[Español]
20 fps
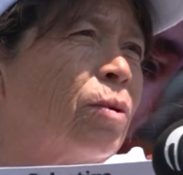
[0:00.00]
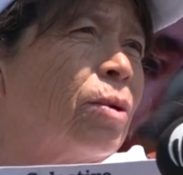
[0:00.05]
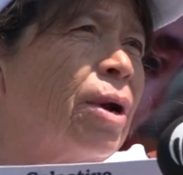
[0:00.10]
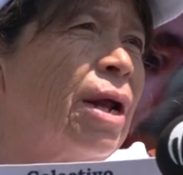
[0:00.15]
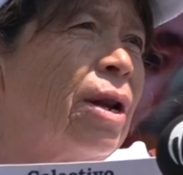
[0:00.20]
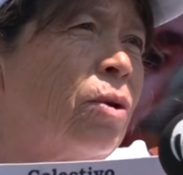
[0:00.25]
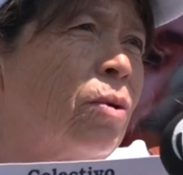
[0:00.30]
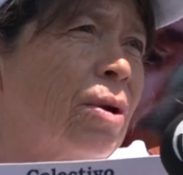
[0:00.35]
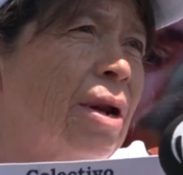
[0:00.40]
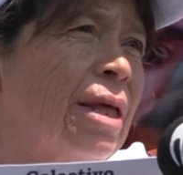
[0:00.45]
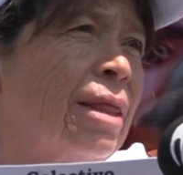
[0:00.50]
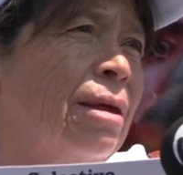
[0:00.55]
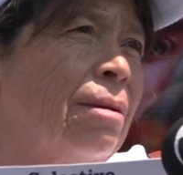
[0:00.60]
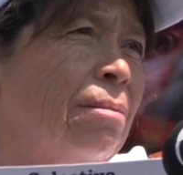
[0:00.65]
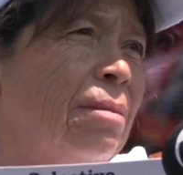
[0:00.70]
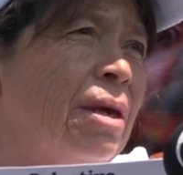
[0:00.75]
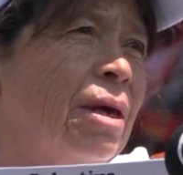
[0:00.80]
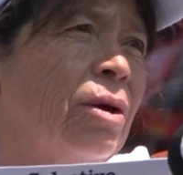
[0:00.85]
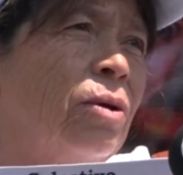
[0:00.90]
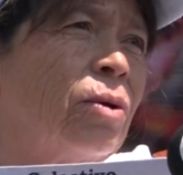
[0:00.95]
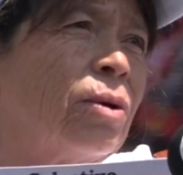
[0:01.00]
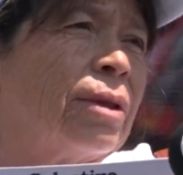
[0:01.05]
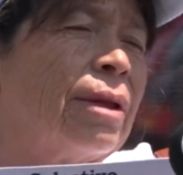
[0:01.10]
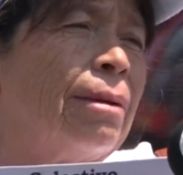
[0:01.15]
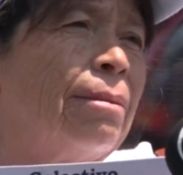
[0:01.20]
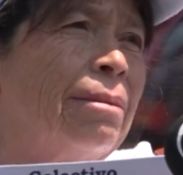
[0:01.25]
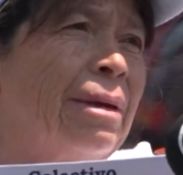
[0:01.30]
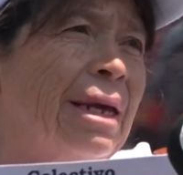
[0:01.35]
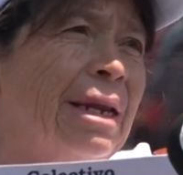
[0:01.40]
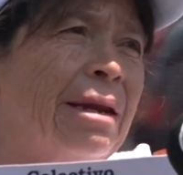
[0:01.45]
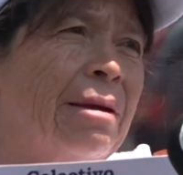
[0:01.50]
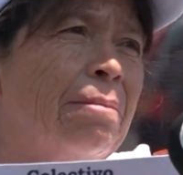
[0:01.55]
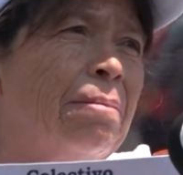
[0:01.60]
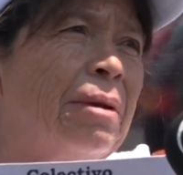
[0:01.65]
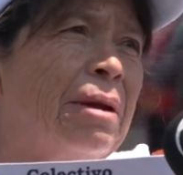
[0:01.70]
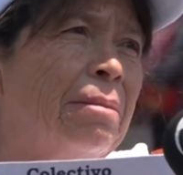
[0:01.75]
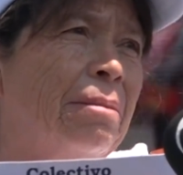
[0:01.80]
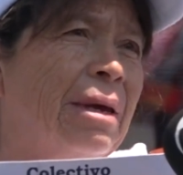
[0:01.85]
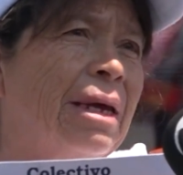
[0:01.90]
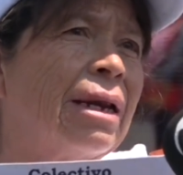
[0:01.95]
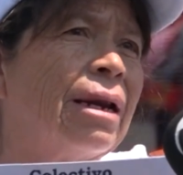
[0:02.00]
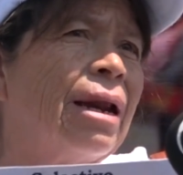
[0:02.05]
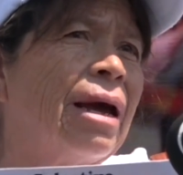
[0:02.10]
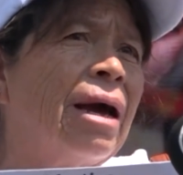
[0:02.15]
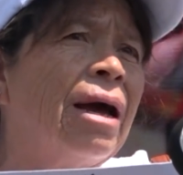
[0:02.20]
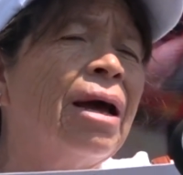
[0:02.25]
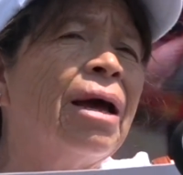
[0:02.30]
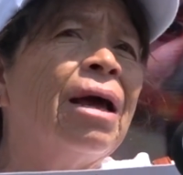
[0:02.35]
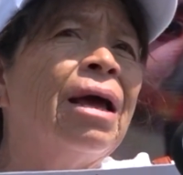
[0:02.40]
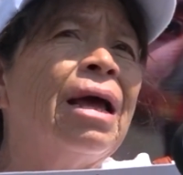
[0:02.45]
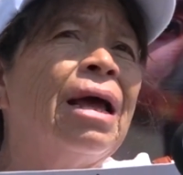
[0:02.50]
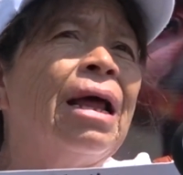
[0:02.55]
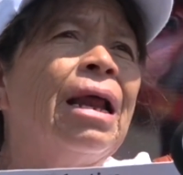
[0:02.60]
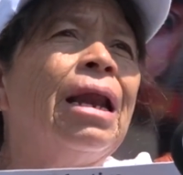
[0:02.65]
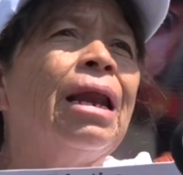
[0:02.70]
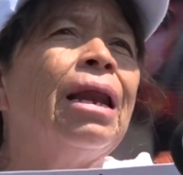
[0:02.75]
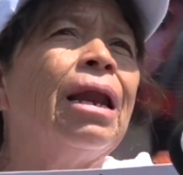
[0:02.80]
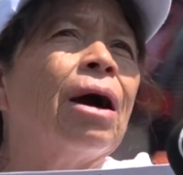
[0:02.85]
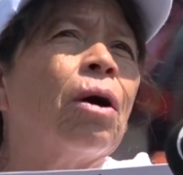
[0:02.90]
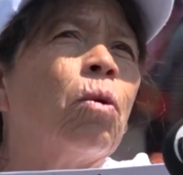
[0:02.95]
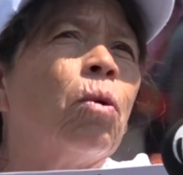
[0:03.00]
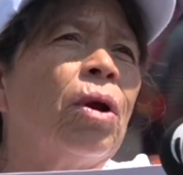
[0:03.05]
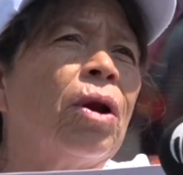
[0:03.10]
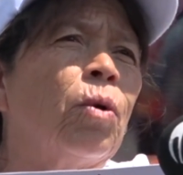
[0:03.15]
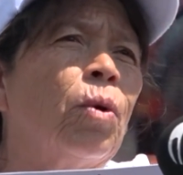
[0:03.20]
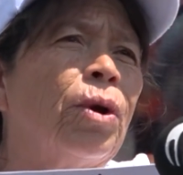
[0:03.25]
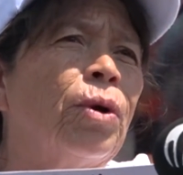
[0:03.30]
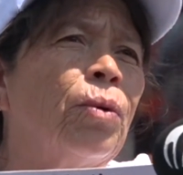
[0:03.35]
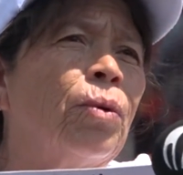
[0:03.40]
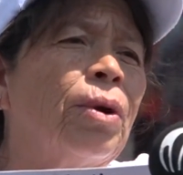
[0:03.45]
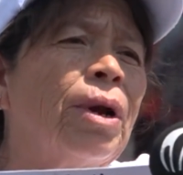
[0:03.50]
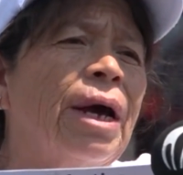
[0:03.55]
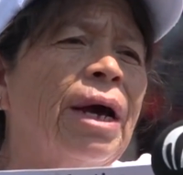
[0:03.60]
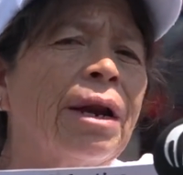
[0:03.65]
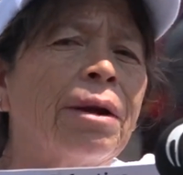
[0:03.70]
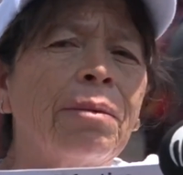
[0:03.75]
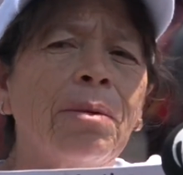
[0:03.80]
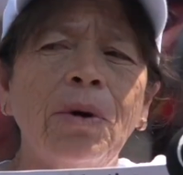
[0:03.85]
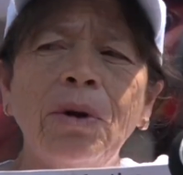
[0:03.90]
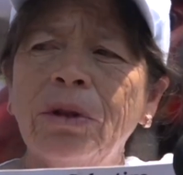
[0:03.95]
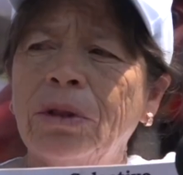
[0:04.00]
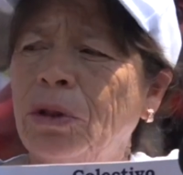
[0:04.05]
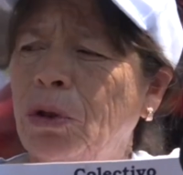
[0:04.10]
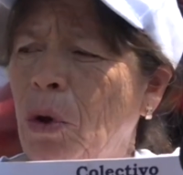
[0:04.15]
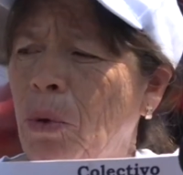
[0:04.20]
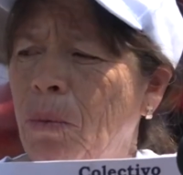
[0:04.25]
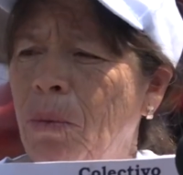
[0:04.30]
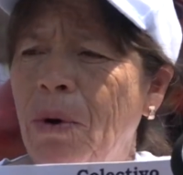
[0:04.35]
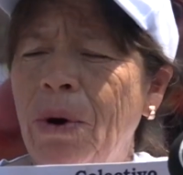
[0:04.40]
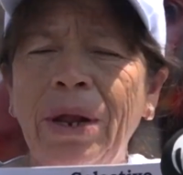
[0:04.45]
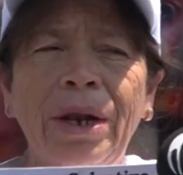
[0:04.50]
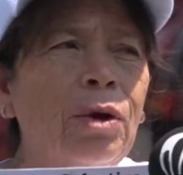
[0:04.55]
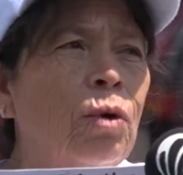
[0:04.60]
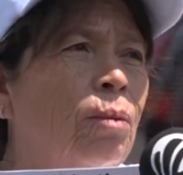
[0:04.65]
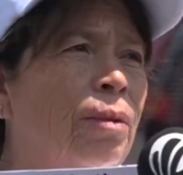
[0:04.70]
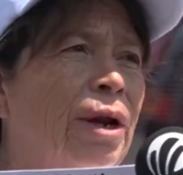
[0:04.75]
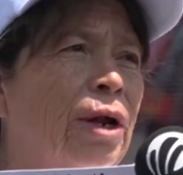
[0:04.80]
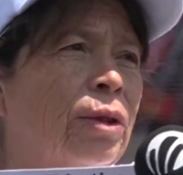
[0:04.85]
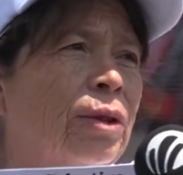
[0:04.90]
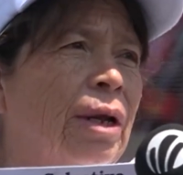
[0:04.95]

una lona de mi hijo también a e imprimirla, la cuelgo en un árbol, tomo el número